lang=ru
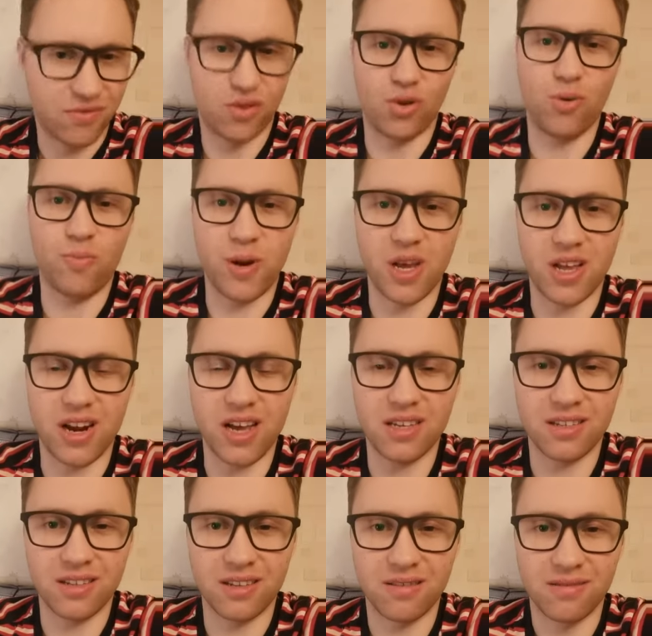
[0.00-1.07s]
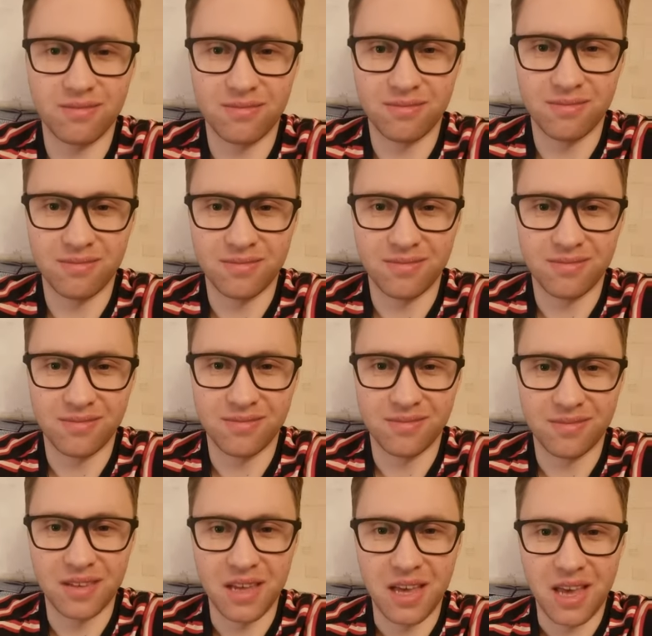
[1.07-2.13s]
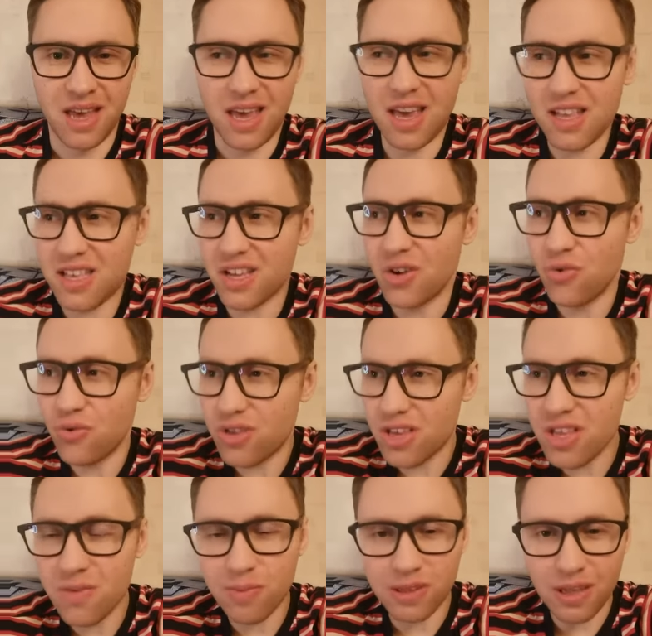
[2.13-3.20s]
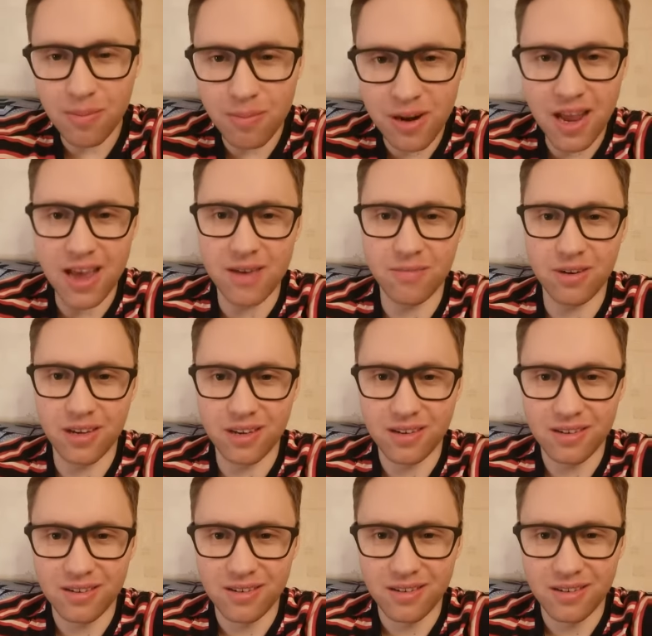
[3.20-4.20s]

Все прекрасно. Эти люди непотопляемые.